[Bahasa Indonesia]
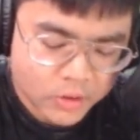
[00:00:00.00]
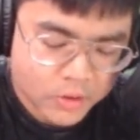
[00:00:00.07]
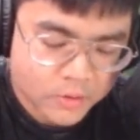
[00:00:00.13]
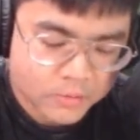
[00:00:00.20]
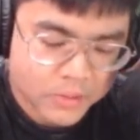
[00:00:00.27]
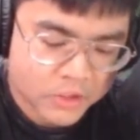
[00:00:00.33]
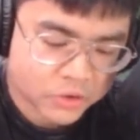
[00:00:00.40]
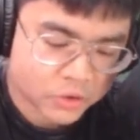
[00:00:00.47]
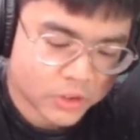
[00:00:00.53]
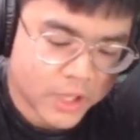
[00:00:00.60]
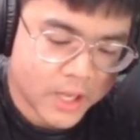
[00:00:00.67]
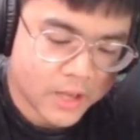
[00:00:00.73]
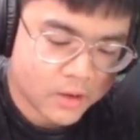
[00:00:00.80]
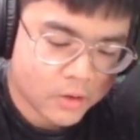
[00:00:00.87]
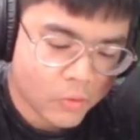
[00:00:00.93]

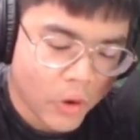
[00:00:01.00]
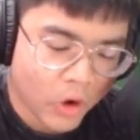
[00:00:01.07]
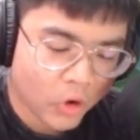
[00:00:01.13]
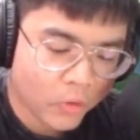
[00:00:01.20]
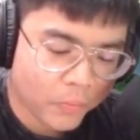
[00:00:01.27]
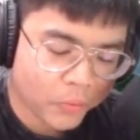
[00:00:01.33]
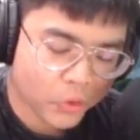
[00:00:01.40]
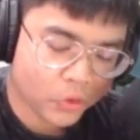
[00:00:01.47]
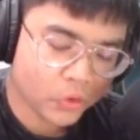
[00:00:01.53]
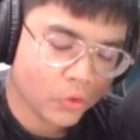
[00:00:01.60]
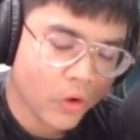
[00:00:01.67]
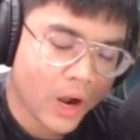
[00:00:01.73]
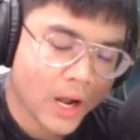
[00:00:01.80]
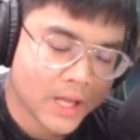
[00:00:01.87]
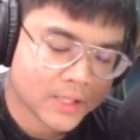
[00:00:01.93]
maksudnya walaupun
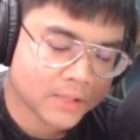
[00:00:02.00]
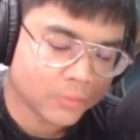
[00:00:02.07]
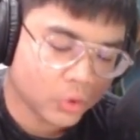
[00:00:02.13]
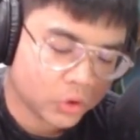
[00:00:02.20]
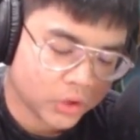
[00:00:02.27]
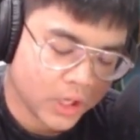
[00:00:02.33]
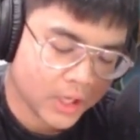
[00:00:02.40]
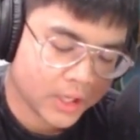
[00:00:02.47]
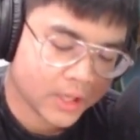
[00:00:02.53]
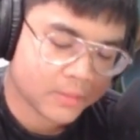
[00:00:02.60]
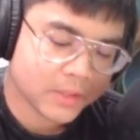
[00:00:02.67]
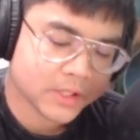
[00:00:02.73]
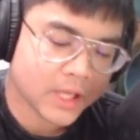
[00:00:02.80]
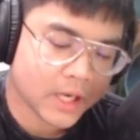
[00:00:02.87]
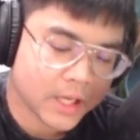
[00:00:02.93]
gua nggak sebutin ya
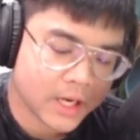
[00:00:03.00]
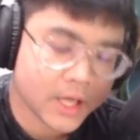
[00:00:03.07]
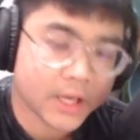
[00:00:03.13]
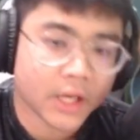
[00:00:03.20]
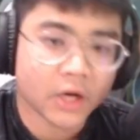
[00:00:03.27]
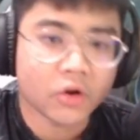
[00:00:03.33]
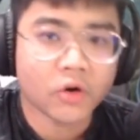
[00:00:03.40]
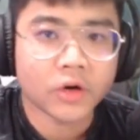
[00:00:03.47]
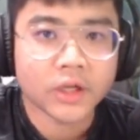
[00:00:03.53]
misalkan ada yang donate